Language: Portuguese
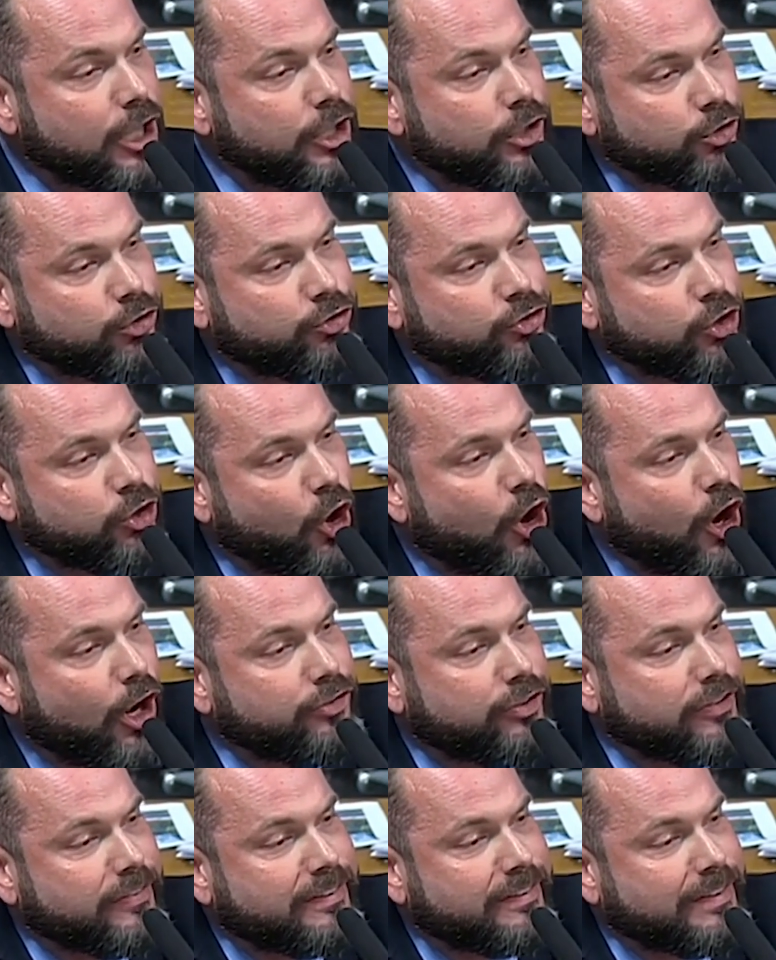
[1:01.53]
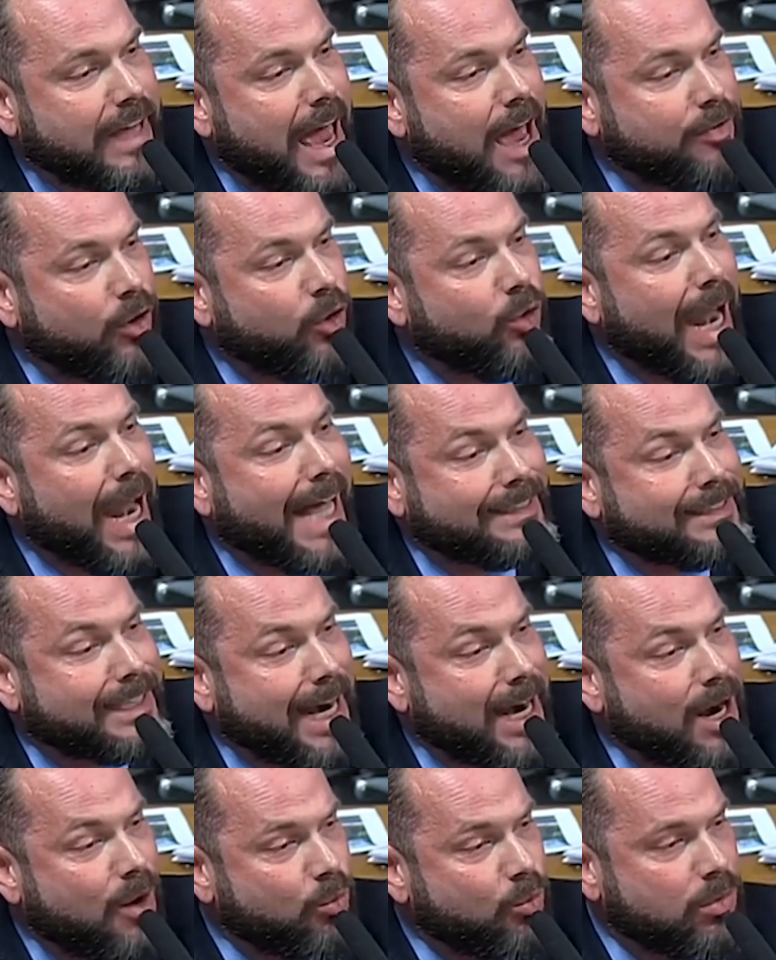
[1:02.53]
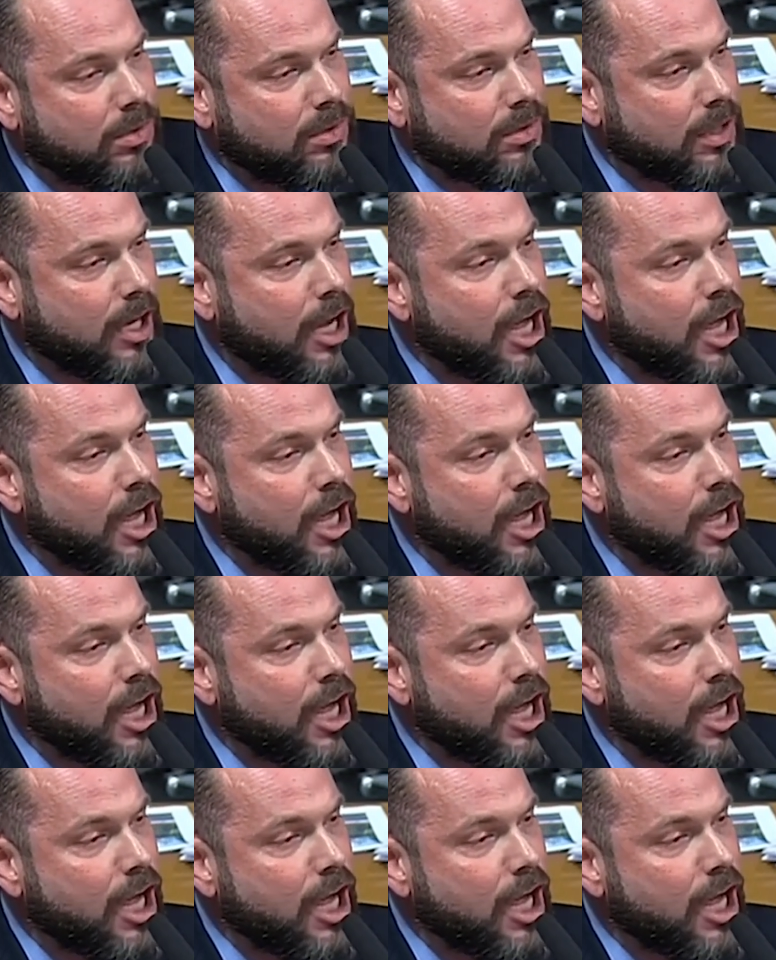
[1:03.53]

E o senhor hoje serve a um ladrão.